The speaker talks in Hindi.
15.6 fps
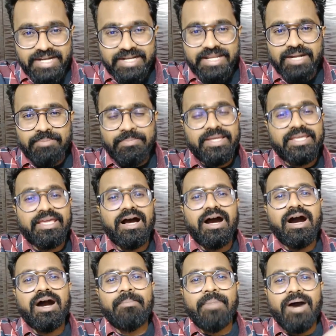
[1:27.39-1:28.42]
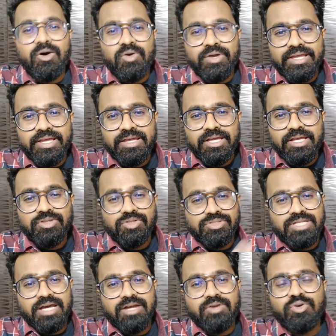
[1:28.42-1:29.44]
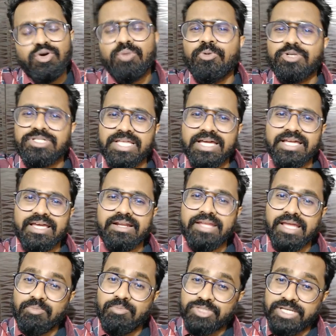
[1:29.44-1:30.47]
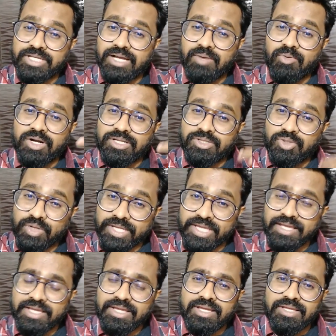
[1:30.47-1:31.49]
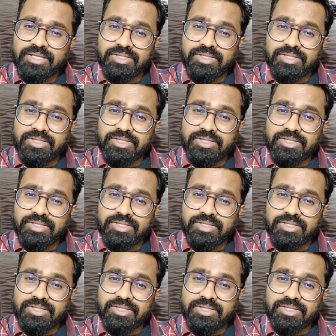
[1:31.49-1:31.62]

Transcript: ये डेट पे क्या आप आओगे तो स्टार उनको पूछता है यार क्या मुझे एक अवार्ड दोगे